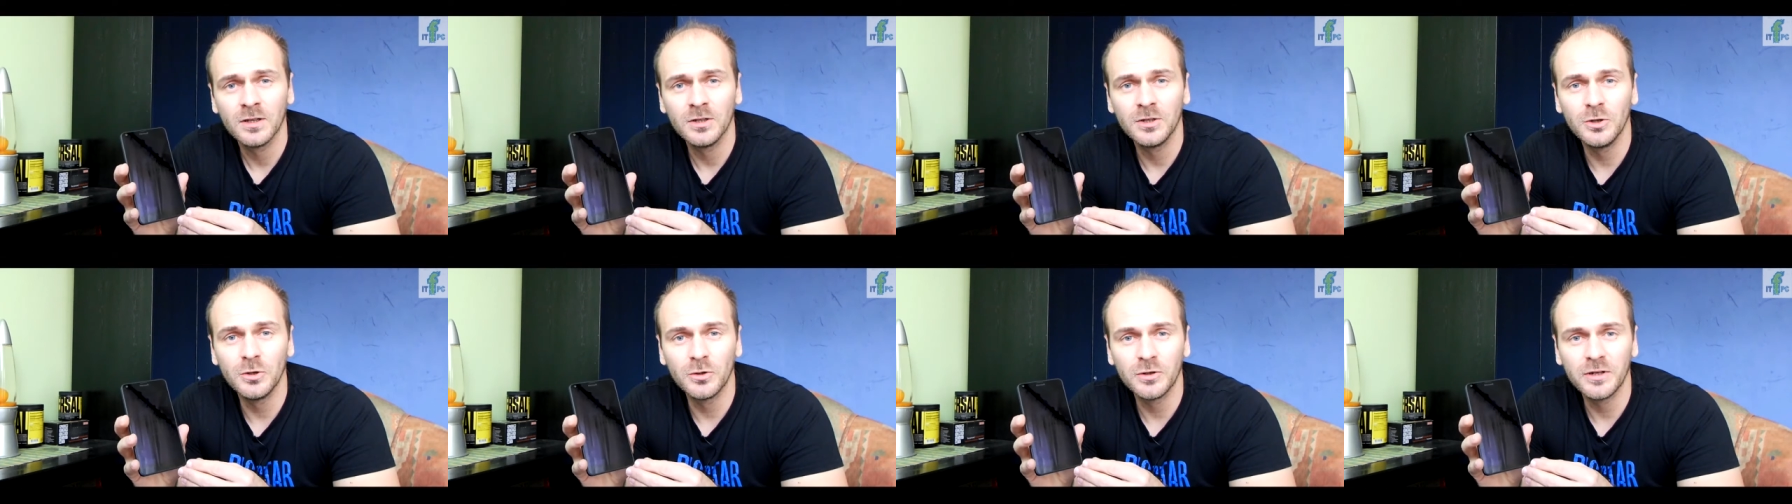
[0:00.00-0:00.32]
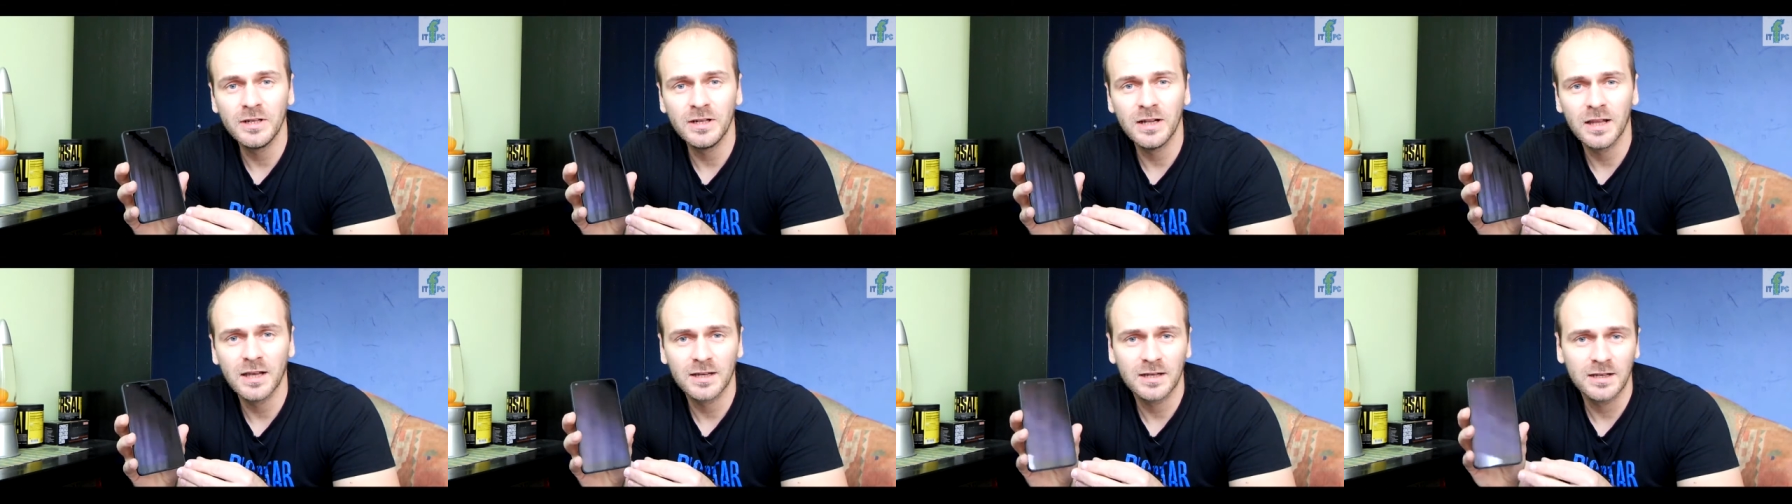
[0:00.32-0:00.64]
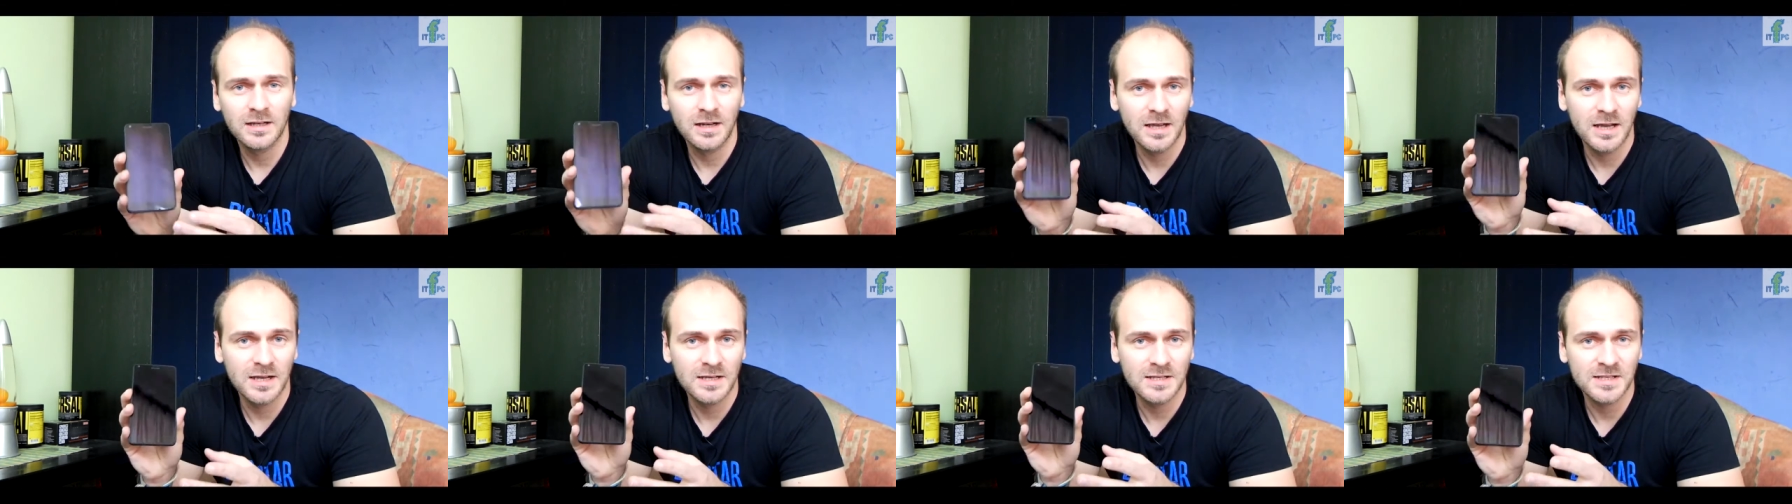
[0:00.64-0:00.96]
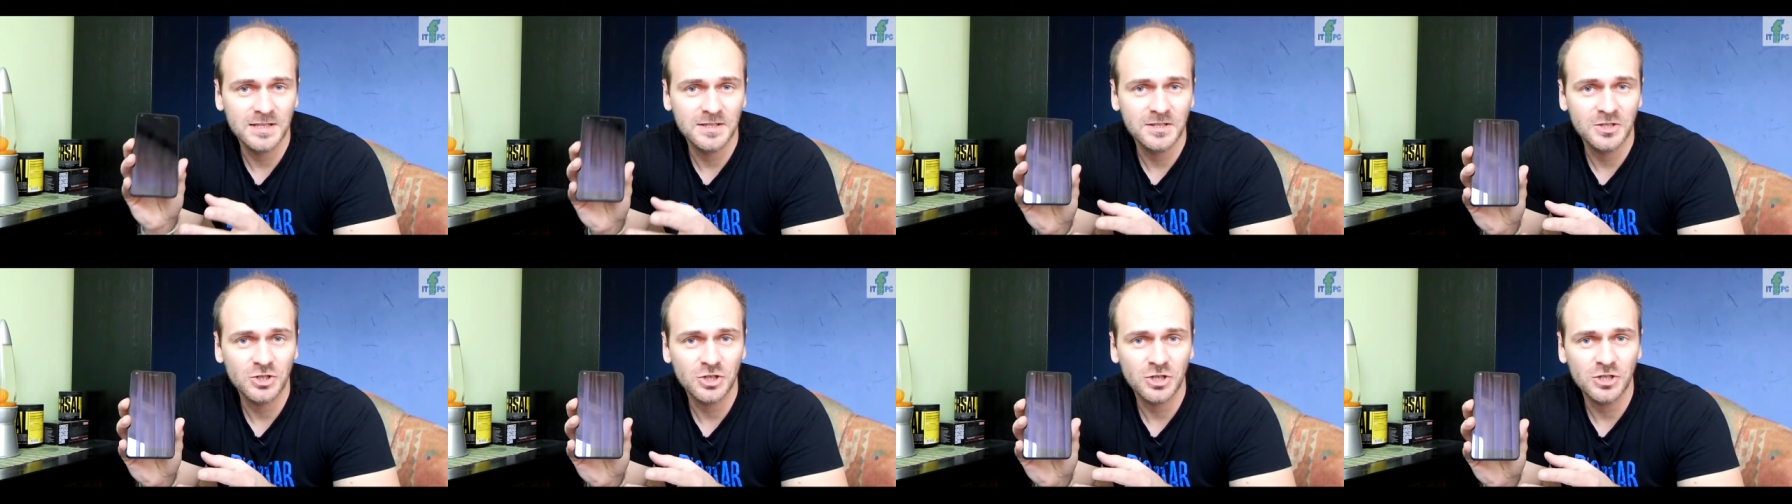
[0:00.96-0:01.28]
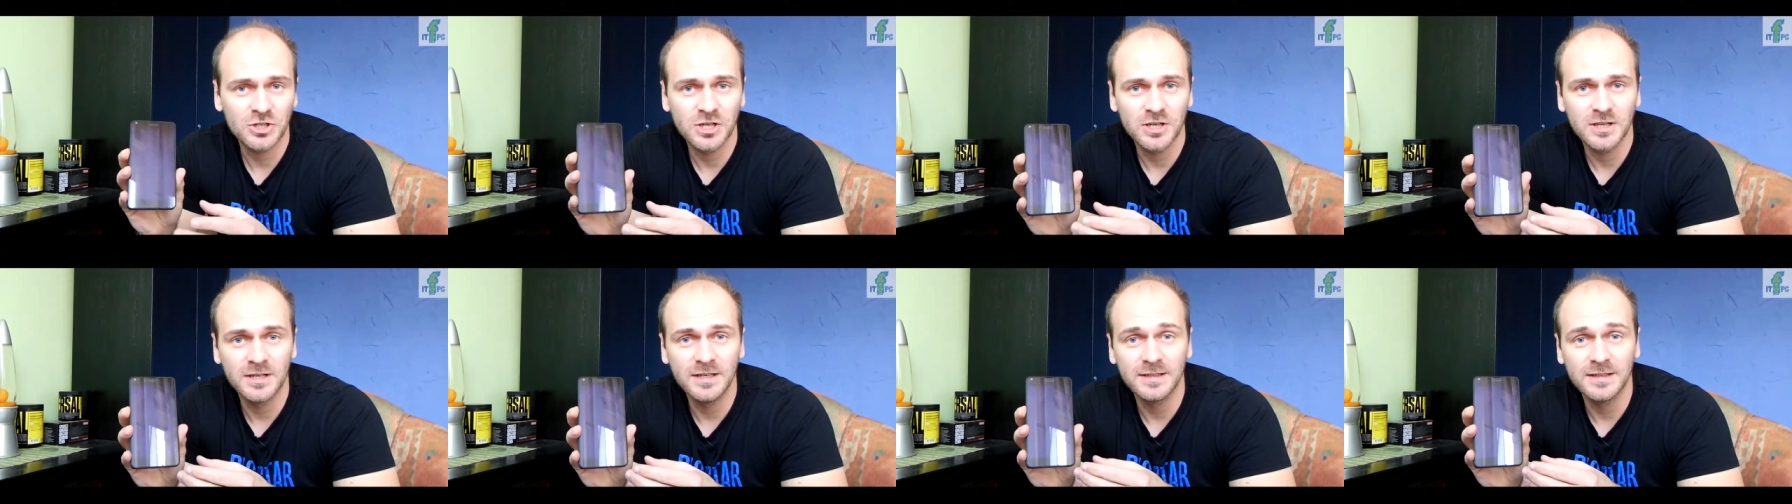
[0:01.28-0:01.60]
Gorilla Glass
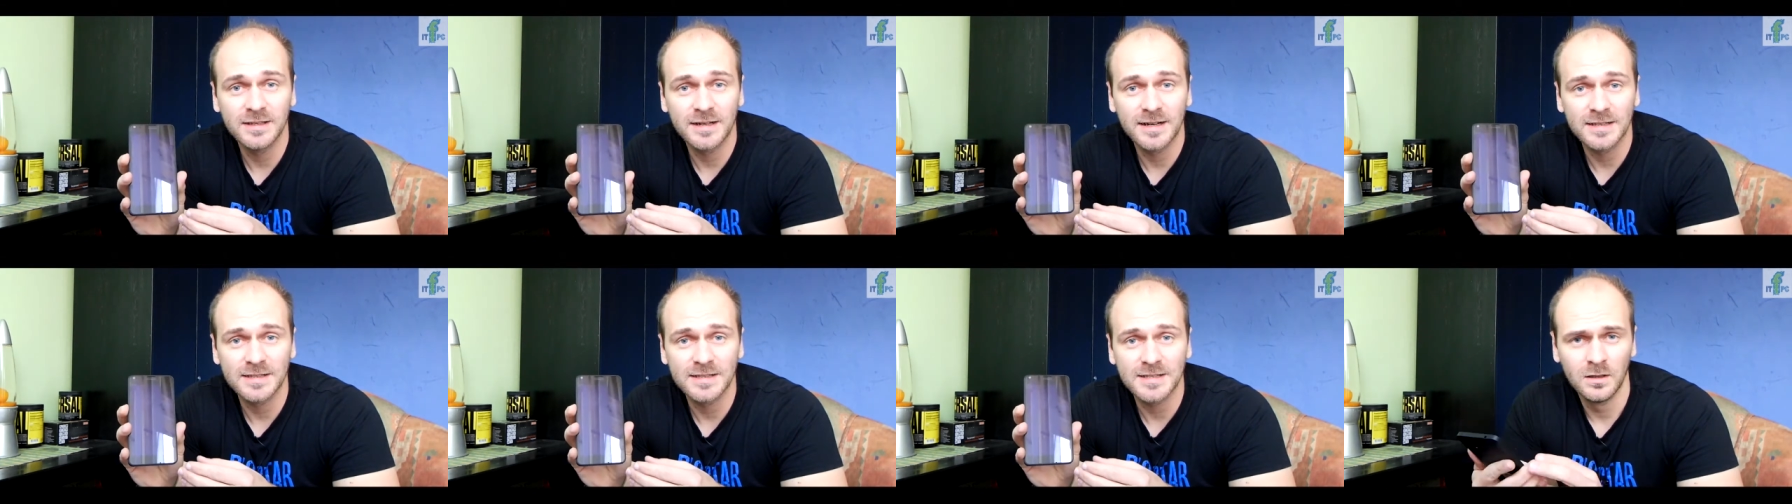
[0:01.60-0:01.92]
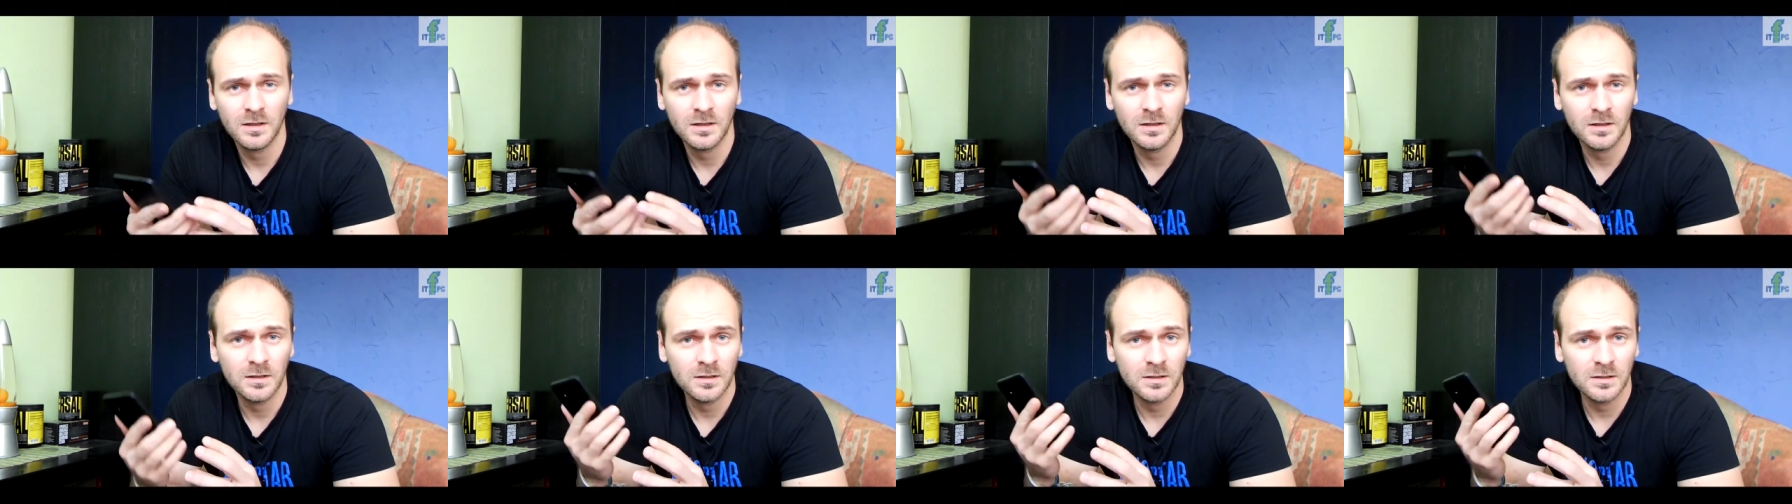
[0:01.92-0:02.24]
trzeciej generacji.